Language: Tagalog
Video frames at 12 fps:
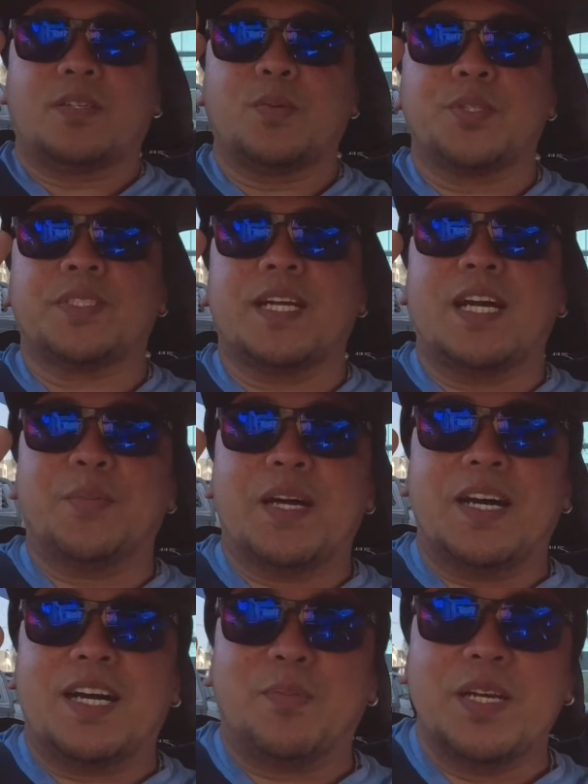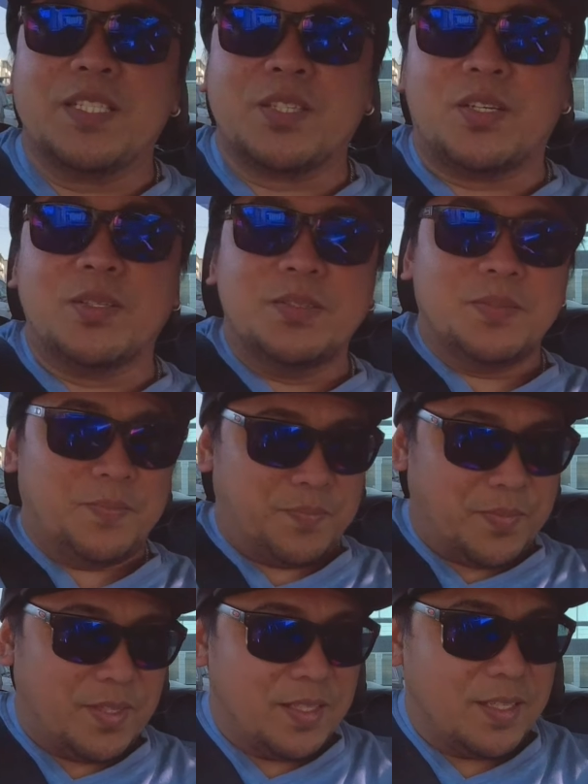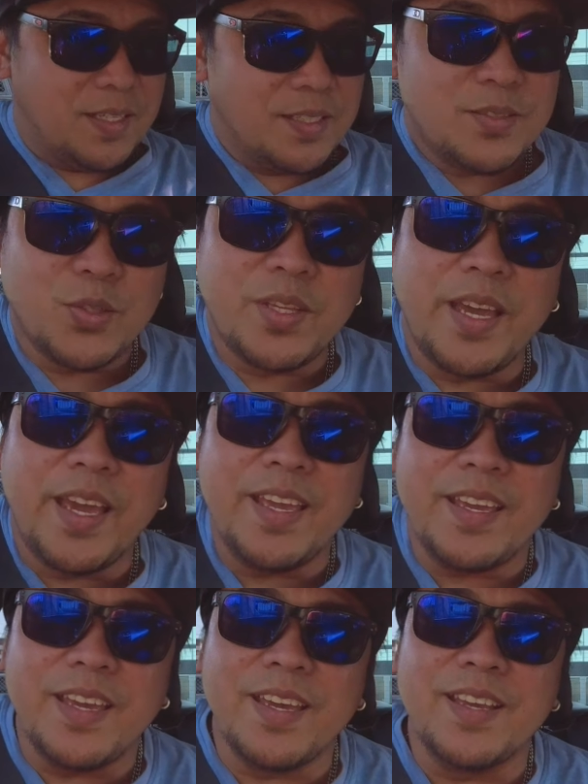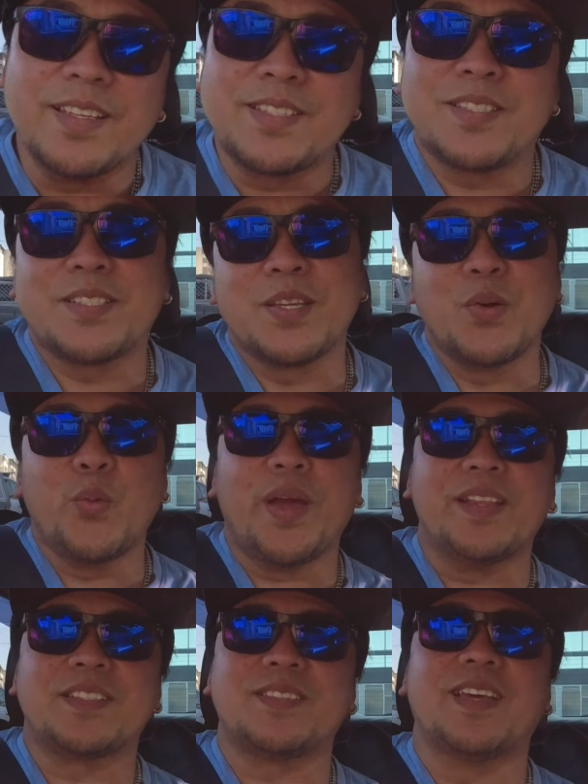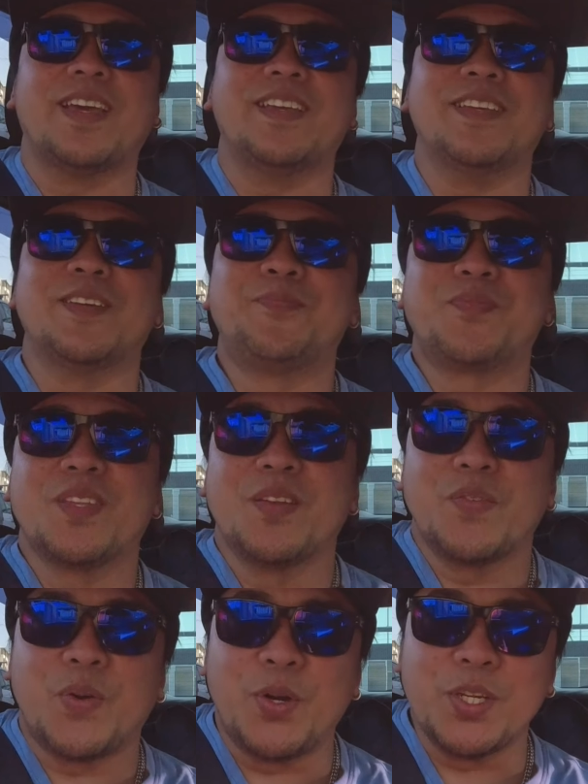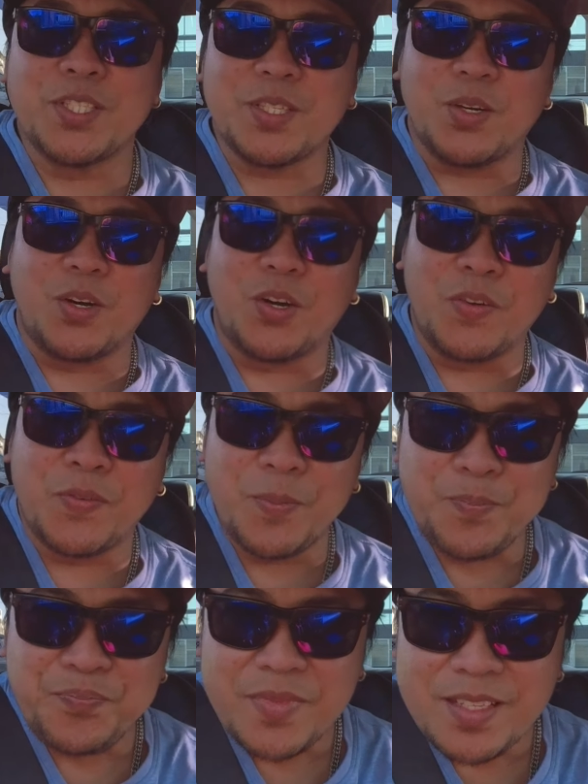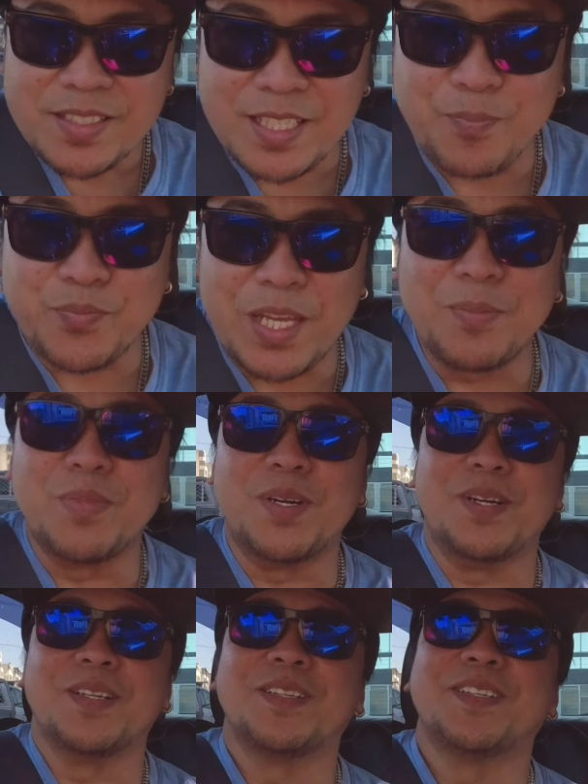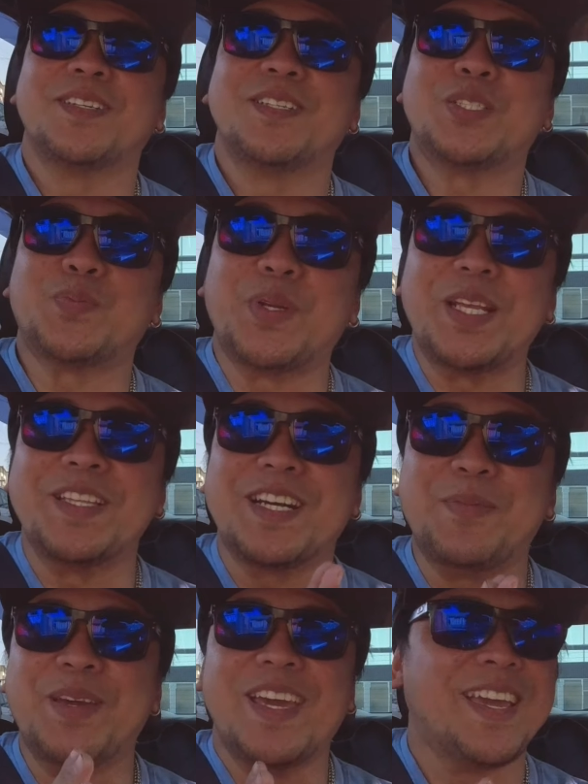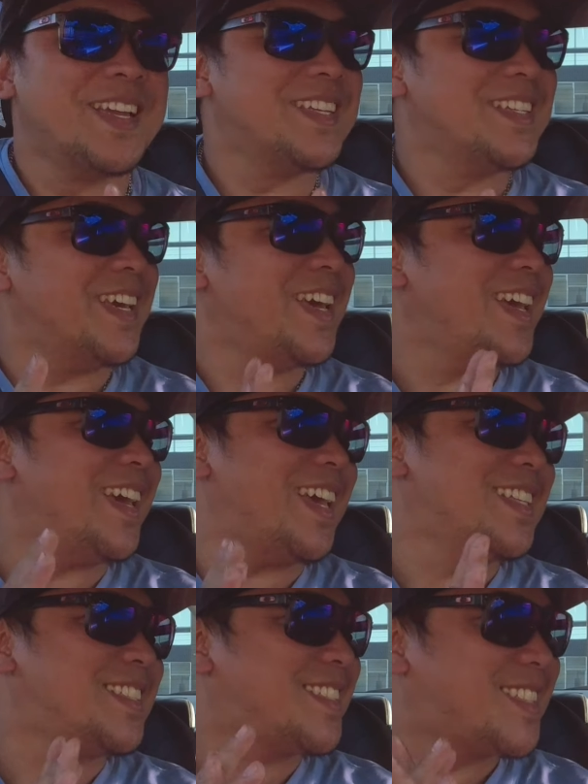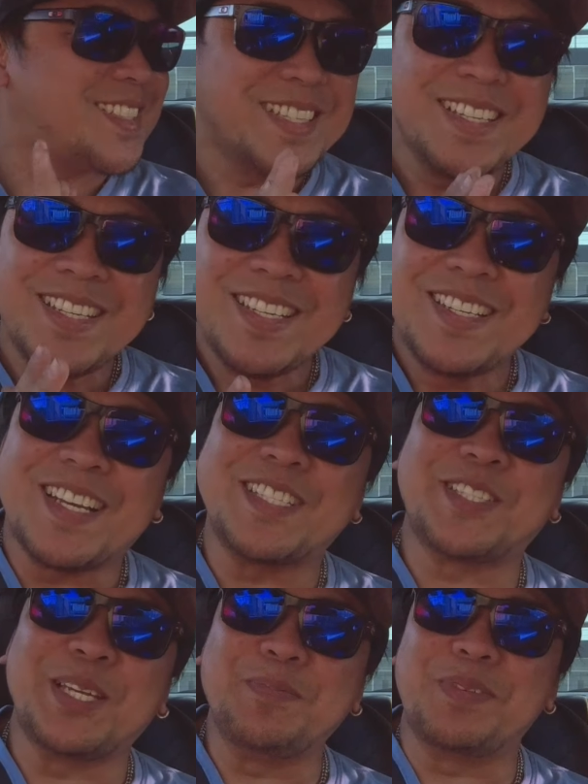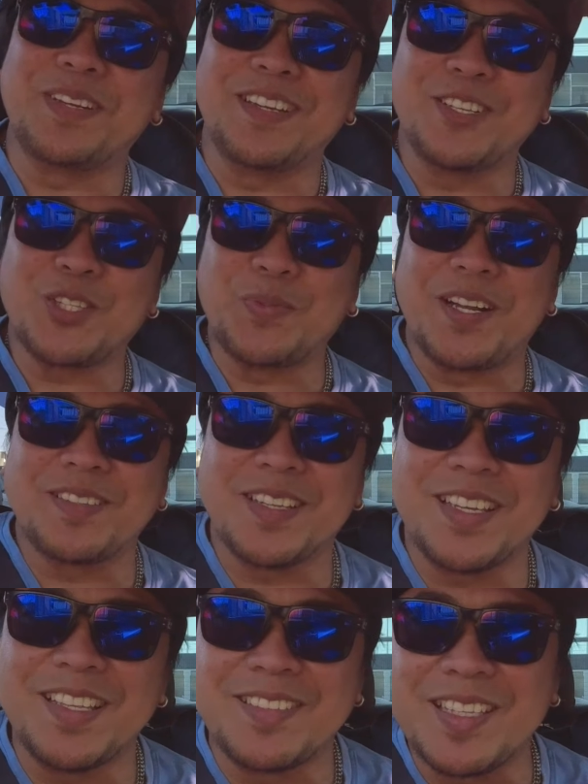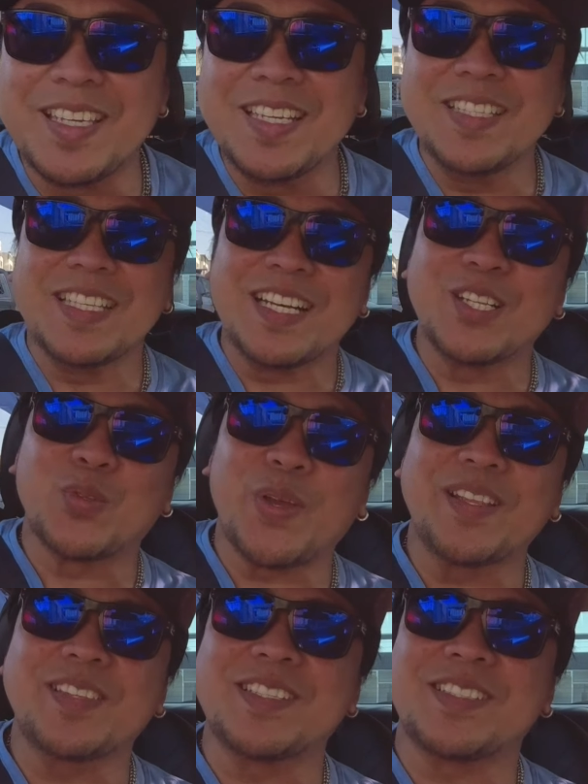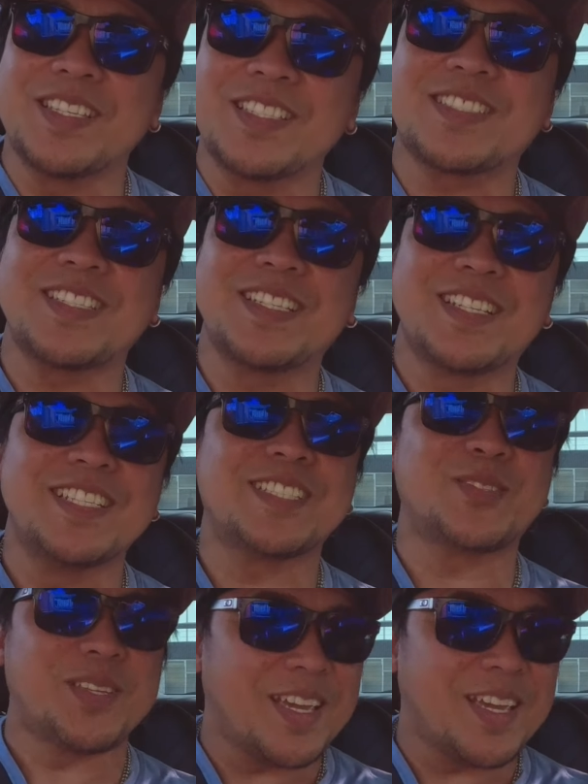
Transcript: Kumusta mga kabalisong? Today is Wednesday, 1st of September. Spring na kami. Yes! At syempre, tumataginting na 26 degrees